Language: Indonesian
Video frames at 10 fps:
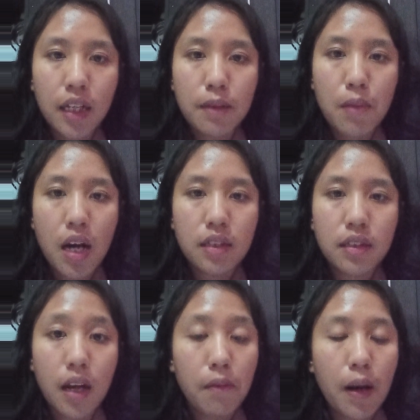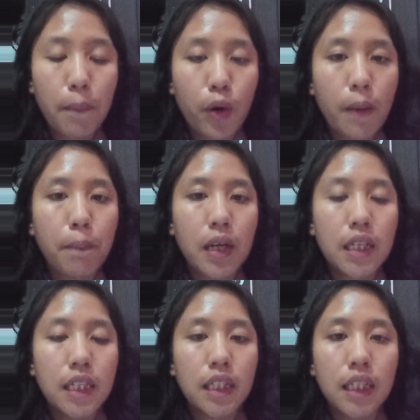yang dibahas dalam laporan
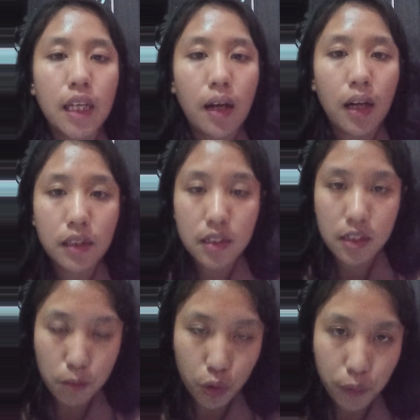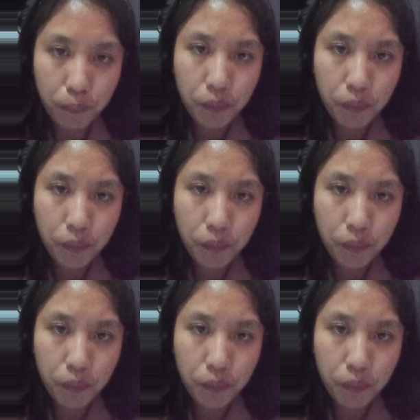penelitian tindakan tersebut.